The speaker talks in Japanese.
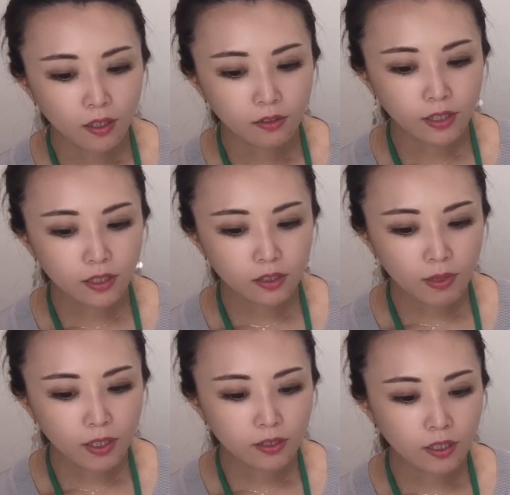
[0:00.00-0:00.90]
2つ
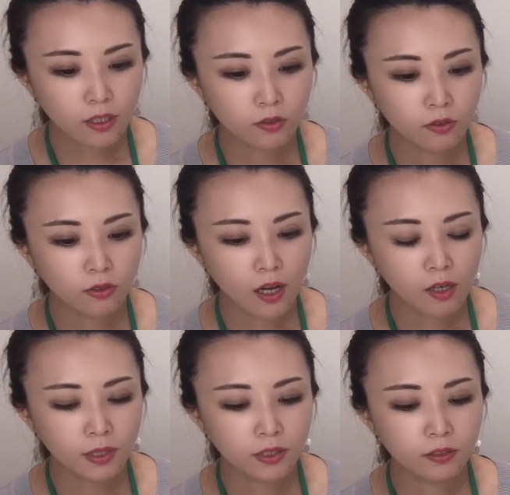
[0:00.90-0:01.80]
目ですね、その How
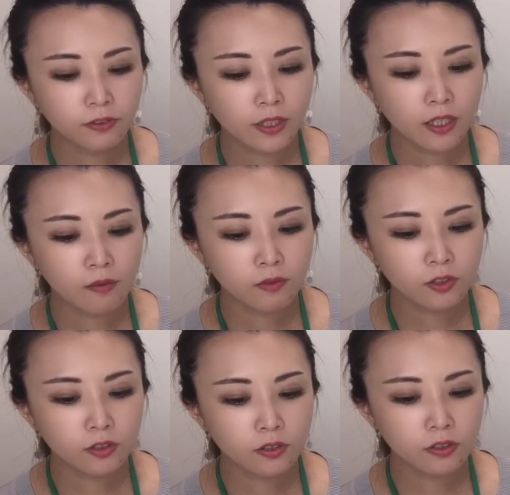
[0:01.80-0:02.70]
much freedom
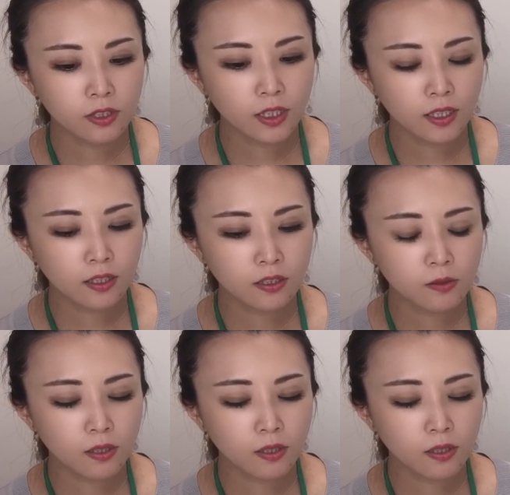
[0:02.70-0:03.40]
should teens